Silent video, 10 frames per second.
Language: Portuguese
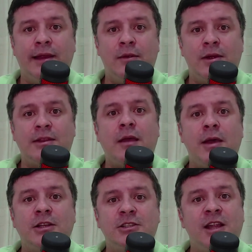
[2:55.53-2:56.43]
que é uma
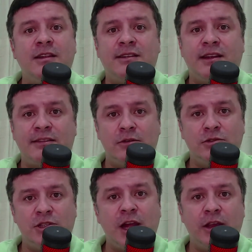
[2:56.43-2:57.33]
tabela de
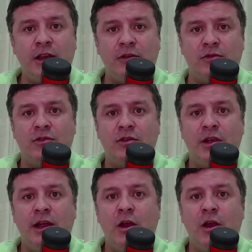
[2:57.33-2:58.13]
indexação de arquivos.